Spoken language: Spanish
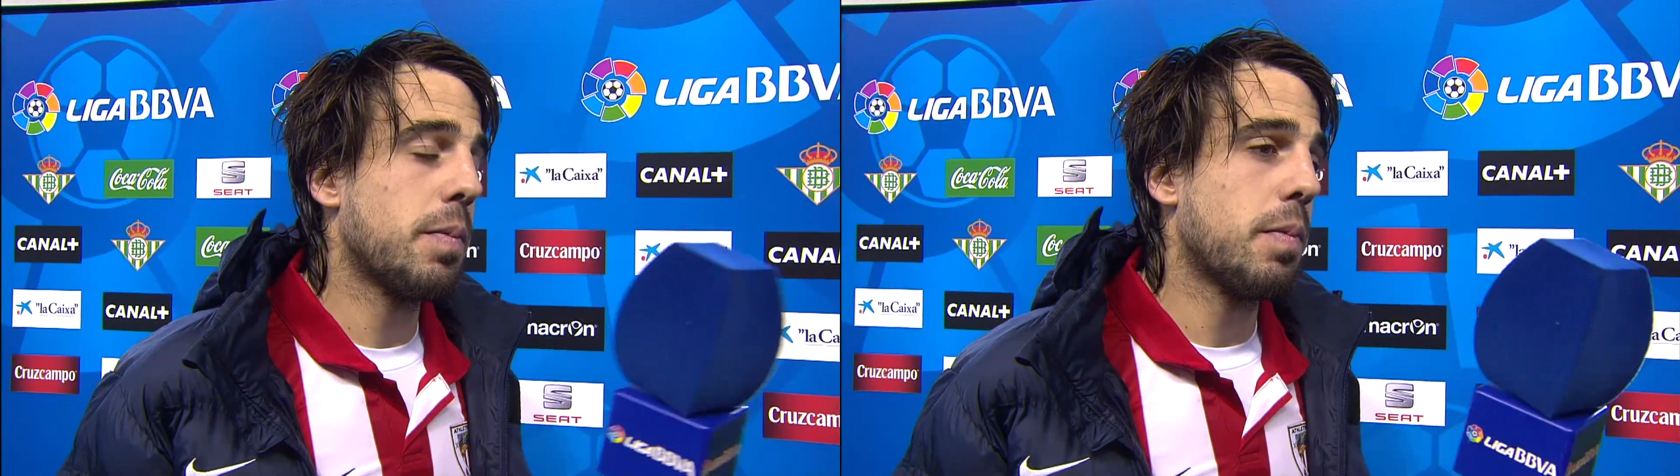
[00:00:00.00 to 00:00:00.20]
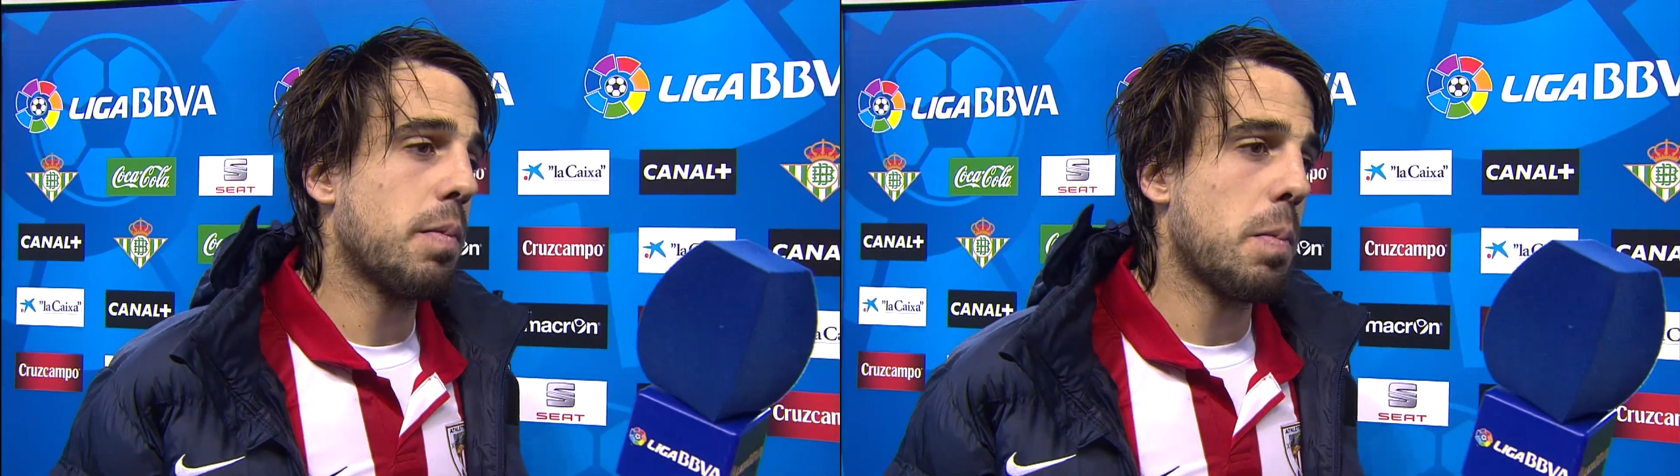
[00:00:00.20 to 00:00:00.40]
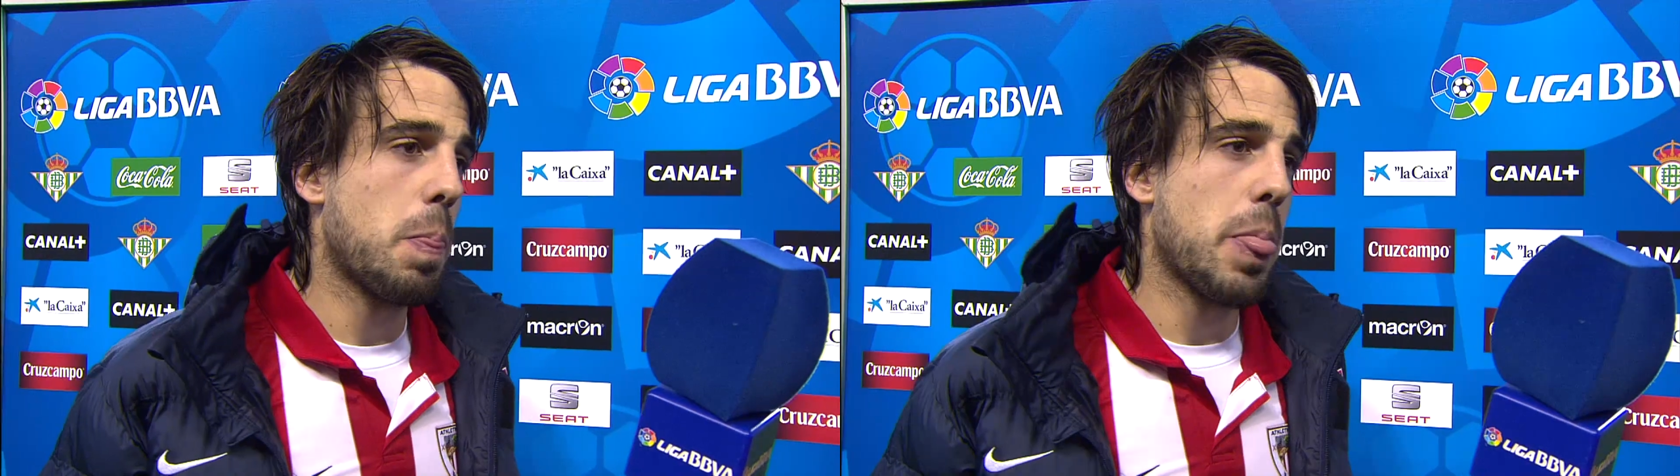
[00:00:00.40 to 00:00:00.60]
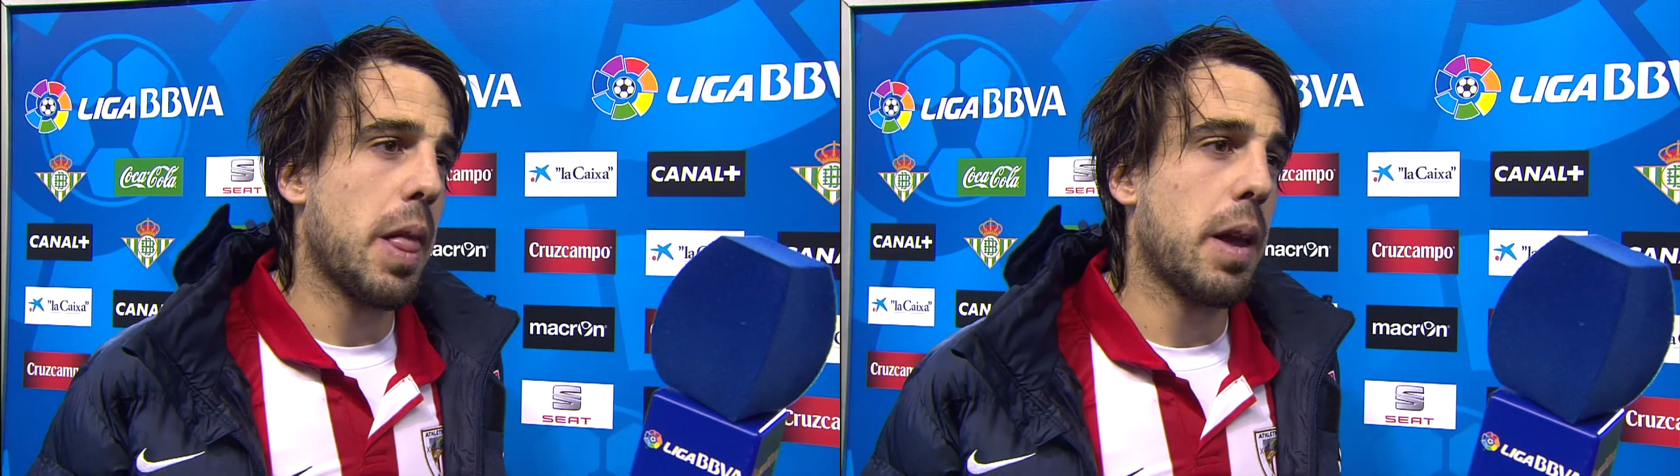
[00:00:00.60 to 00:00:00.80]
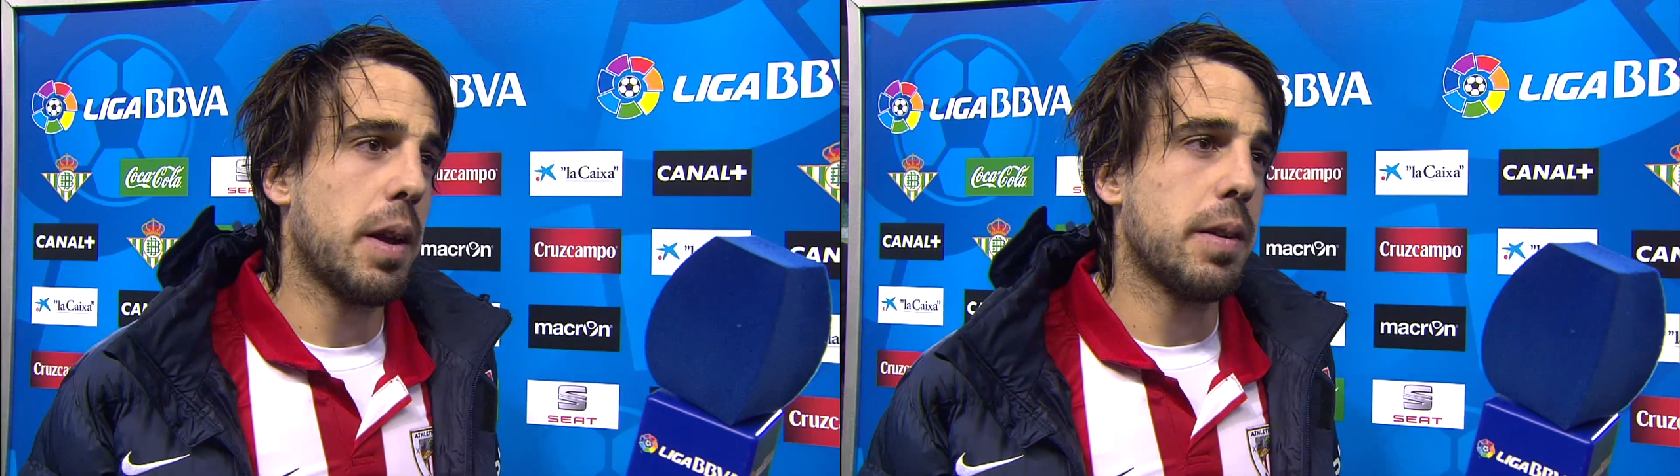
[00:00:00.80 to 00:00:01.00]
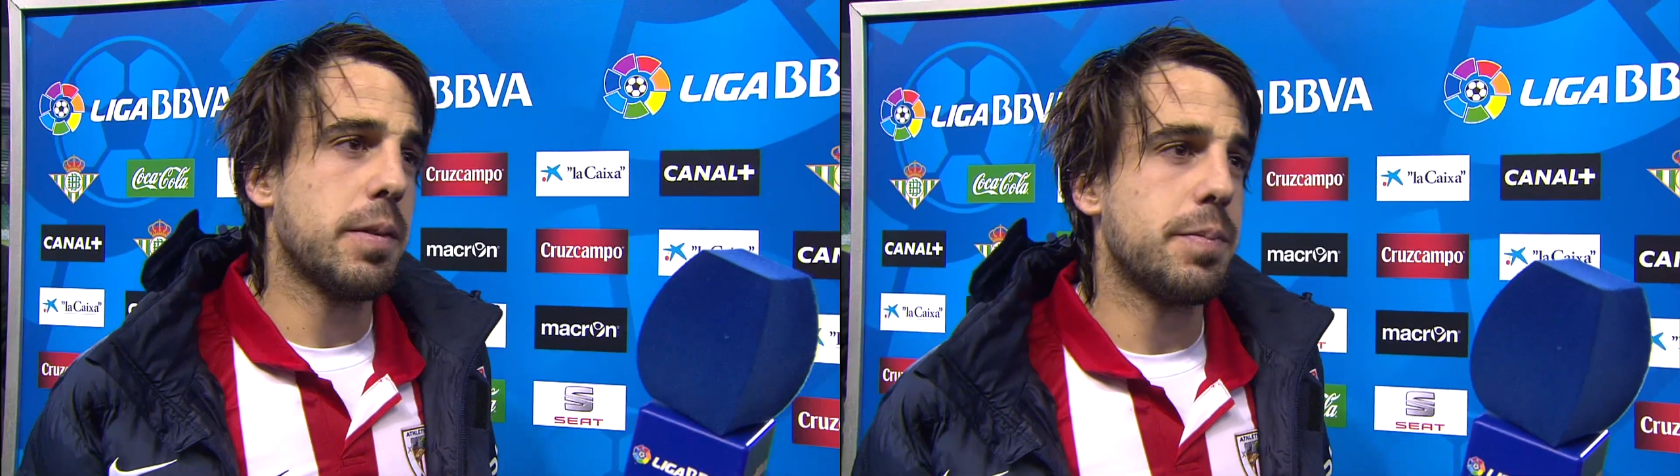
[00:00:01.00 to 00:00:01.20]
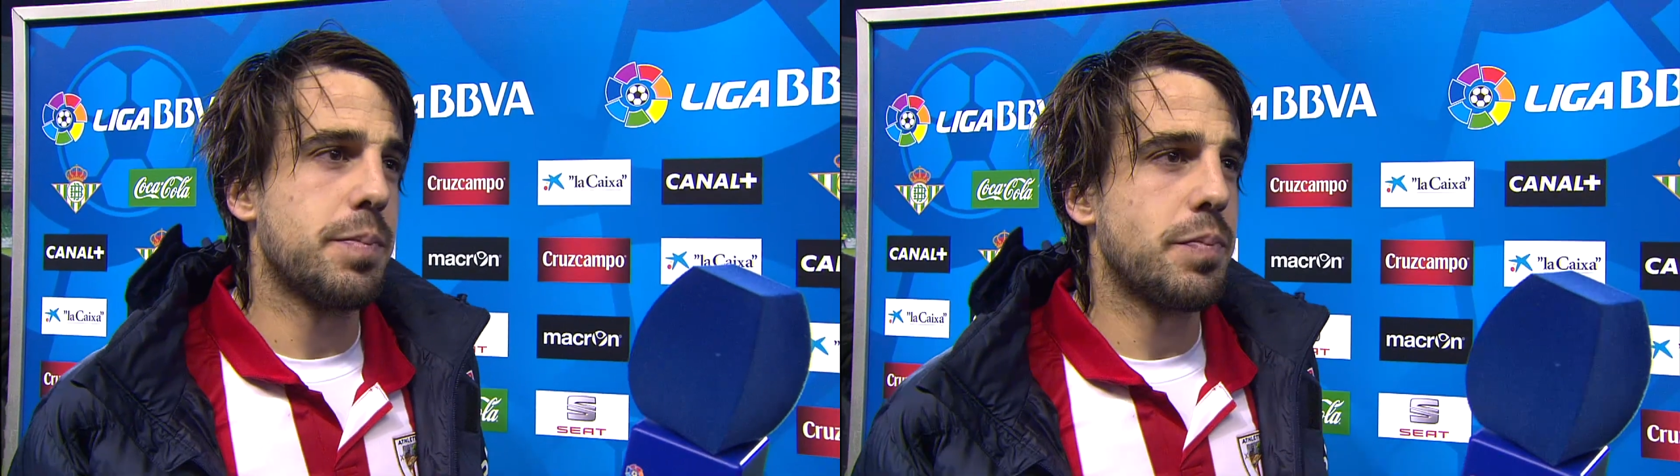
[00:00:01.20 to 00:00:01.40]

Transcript: Pues esperabais a un Betis así,